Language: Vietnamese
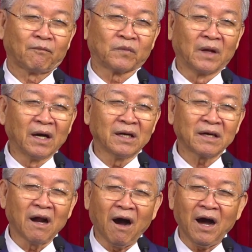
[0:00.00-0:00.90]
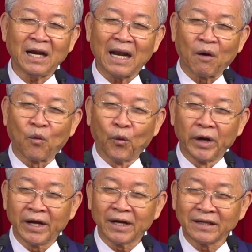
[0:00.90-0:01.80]
nhưng nó là
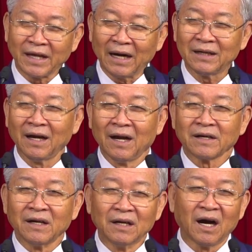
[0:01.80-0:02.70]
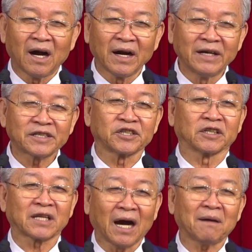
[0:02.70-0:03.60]
nguyên nhân đưa đến sự
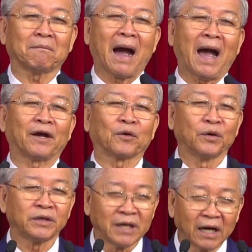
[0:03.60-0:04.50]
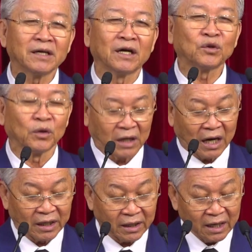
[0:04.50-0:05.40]
thất bại của dân Đức Chúa
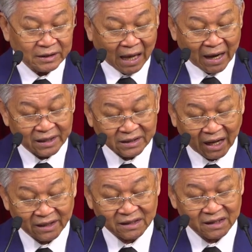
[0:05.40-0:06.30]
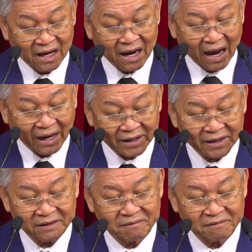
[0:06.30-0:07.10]
Trời tại thành Ahi.